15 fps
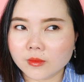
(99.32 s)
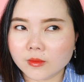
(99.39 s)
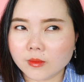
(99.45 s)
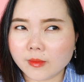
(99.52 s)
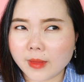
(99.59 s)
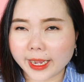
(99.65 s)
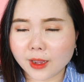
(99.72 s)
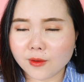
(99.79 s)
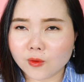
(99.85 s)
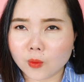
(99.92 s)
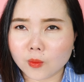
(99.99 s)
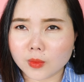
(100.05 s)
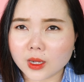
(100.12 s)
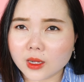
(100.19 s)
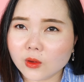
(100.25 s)
mà cái vùng
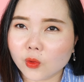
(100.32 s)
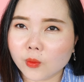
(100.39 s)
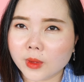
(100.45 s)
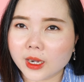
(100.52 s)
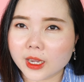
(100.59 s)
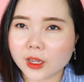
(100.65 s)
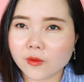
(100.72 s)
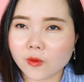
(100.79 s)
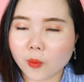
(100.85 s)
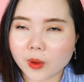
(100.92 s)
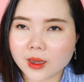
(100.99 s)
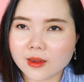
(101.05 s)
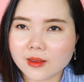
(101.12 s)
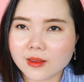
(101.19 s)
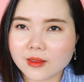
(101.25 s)
kính của mình là cái vùng
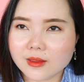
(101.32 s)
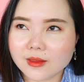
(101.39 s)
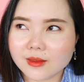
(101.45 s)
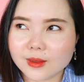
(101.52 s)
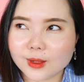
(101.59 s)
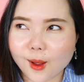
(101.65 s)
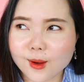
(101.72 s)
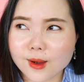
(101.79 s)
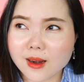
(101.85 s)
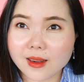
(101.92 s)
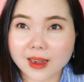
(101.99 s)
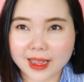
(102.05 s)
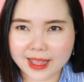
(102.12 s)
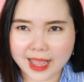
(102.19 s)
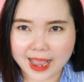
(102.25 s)
kính nó
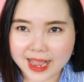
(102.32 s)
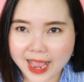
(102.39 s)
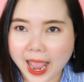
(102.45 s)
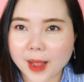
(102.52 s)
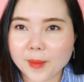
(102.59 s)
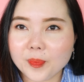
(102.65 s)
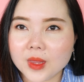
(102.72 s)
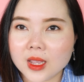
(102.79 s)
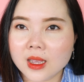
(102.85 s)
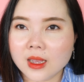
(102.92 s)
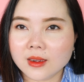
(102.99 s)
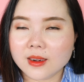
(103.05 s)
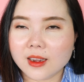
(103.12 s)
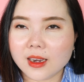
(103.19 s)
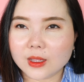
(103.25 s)
rất là nhạy cảm
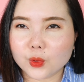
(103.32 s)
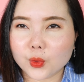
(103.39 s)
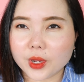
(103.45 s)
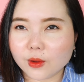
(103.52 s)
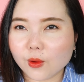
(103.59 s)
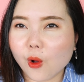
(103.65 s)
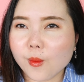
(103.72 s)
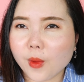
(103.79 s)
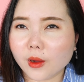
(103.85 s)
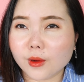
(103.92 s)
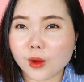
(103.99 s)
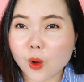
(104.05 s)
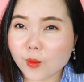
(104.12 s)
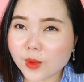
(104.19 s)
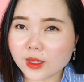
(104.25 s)
nên là tuyệt đối mọi người
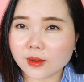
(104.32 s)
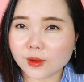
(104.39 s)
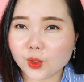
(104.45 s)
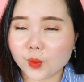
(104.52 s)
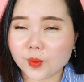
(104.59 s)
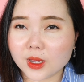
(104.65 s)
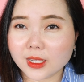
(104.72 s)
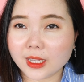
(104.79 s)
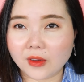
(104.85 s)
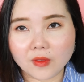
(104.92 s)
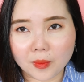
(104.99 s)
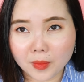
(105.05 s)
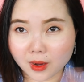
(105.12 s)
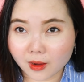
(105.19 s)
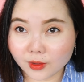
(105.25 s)
không nên sử dụng những cái sản
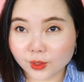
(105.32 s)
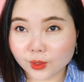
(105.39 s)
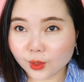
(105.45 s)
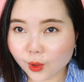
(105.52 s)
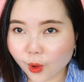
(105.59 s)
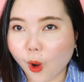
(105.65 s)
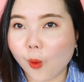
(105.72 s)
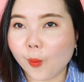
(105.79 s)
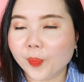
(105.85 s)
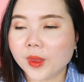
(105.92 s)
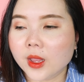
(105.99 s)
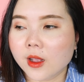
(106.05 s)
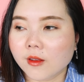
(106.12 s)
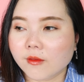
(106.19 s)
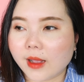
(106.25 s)
phẩm mà có chứa cồn
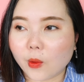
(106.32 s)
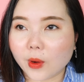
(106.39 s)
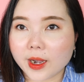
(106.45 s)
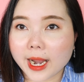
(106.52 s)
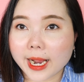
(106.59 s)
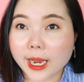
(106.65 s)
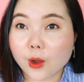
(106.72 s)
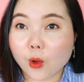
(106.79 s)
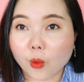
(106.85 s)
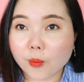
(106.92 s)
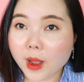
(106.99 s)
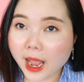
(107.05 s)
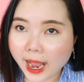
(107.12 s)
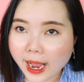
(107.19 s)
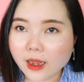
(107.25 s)
và ngoài ra cái độ
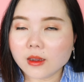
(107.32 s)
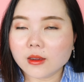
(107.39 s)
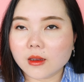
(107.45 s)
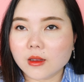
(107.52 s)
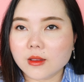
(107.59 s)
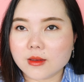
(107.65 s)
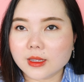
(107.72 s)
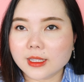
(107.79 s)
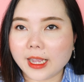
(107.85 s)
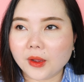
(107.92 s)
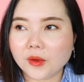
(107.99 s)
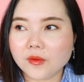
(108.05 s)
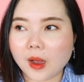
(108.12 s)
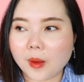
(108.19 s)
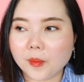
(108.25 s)
pH có những cái
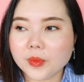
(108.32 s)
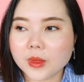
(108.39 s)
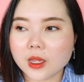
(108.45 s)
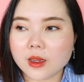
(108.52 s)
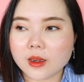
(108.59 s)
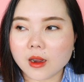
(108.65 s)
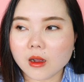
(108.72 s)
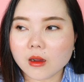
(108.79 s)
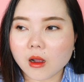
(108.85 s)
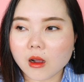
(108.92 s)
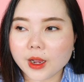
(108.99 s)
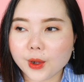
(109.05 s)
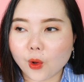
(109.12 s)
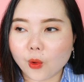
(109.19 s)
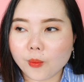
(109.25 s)
sản phẩm thì nó có
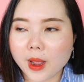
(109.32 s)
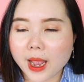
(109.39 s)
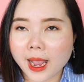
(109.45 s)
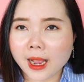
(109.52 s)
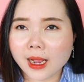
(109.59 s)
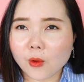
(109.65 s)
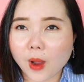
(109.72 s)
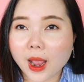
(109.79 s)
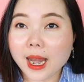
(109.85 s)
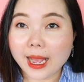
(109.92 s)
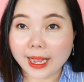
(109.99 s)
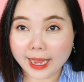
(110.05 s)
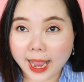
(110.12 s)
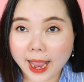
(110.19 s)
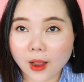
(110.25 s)
cái độ pH quá là
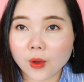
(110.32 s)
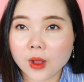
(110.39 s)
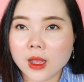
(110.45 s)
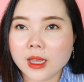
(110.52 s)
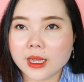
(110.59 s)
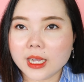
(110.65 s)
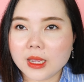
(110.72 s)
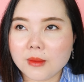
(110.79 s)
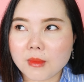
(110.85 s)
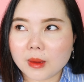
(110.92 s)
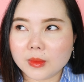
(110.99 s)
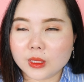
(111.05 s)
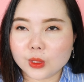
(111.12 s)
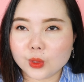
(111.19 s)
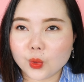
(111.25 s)
cao khi mà
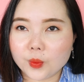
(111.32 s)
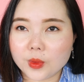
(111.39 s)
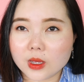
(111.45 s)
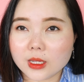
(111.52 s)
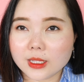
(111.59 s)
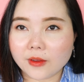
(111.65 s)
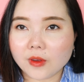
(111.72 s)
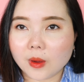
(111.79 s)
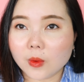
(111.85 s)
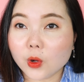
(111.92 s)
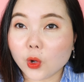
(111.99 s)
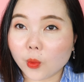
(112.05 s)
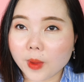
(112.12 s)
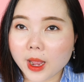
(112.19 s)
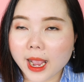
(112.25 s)
mình sử dụng những cái sản phẩm có
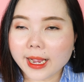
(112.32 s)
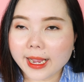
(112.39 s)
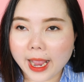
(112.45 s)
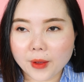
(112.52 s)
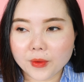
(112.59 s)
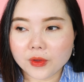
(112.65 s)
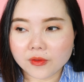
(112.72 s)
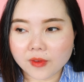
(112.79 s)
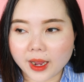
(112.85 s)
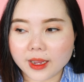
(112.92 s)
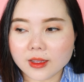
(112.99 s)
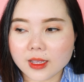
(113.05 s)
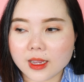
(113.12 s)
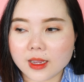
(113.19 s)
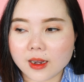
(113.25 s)
độ pH cao như
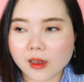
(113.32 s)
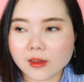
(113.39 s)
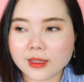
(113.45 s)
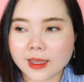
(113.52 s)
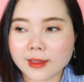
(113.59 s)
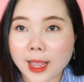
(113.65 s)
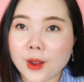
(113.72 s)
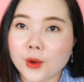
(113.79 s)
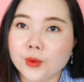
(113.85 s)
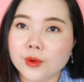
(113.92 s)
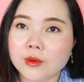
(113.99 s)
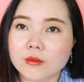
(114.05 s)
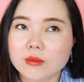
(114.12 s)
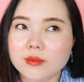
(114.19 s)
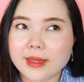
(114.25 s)
vậy thì nó sẽ tạo
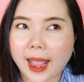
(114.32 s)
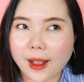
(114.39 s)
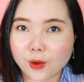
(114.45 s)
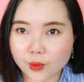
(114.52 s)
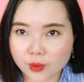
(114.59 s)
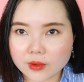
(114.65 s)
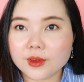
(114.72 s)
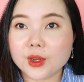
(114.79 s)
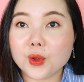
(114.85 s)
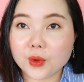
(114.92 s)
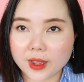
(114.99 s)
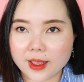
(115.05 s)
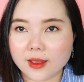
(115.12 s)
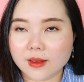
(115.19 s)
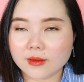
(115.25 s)
tạo điều
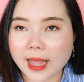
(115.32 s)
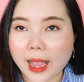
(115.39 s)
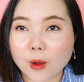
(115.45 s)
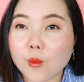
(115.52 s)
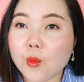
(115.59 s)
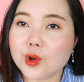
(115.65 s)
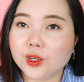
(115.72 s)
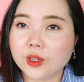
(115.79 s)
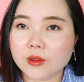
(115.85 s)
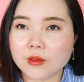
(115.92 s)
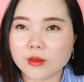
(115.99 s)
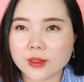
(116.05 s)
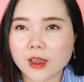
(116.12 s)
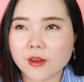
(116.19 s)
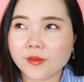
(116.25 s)
kiện tạo môi
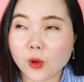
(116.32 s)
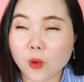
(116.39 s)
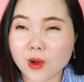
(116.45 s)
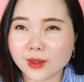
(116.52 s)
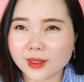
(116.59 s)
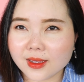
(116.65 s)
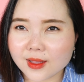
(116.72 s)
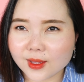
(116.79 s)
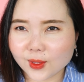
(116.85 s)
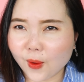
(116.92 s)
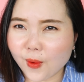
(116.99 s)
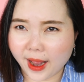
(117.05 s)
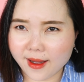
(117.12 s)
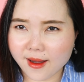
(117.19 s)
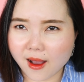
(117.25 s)
trường cho vi khuẩn sinh
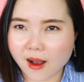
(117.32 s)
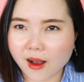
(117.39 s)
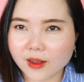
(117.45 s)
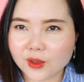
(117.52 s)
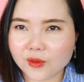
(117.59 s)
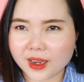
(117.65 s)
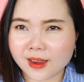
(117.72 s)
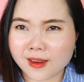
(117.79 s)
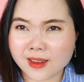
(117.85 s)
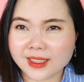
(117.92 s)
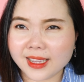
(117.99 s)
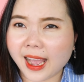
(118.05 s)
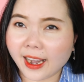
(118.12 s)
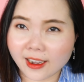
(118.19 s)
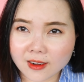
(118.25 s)
sôi nảy nở như vậy thì nó
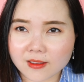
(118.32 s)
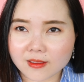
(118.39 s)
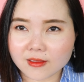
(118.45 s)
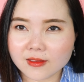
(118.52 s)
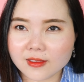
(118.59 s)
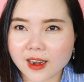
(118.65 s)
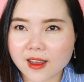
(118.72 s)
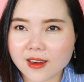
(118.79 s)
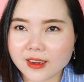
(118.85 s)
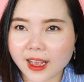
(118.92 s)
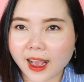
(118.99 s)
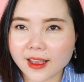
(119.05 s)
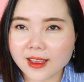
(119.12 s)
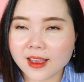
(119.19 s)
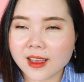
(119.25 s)
sẽ ảnh hưởng đến
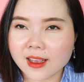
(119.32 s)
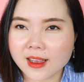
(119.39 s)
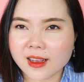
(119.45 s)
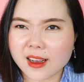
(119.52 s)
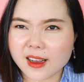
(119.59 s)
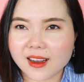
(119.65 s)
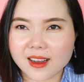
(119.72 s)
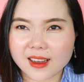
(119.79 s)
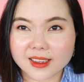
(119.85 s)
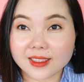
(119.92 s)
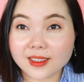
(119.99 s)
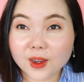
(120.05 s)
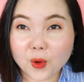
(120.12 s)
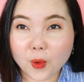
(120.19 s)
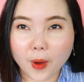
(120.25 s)
cái uh,
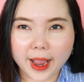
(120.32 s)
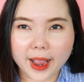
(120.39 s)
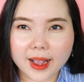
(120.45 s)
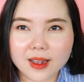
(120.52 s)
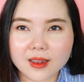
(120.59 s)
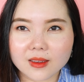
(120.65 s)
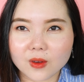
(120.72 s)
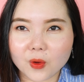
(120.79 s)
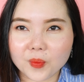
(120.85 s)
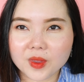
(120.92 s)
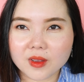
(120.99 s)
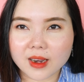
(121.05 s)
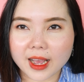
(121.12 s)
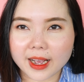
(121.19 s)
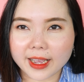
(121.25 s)
sức khỏe cũng
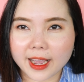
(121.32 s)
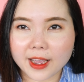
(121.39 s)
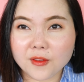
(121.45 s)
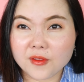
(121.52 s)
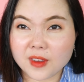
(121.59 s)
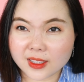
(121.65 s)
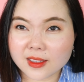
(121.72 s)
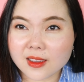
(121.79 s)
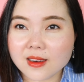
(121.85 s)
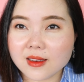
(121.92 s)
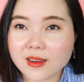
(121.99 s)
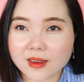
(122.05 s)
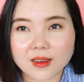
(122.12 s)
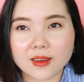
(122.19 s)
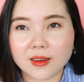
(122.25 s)
như là cái vệ
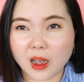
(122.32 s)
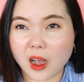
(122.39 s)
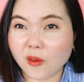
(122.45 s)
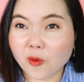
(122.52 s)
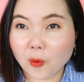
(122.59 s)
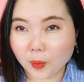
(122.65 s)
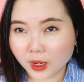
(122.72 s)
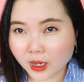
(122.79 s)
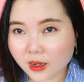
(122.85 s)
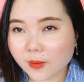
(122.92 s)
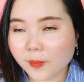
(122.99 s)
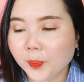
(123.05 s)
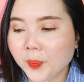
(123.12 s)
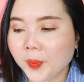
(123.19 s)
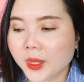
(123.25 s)
sinh uh, ở vùng kính
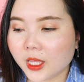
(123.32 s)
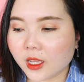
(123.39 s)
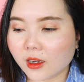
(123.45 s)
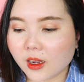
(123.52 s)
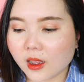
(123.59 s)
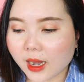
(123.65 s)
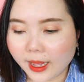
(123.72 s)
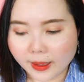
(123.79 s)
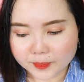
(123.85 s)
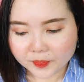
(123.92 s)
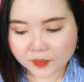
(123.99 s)
cho nên làm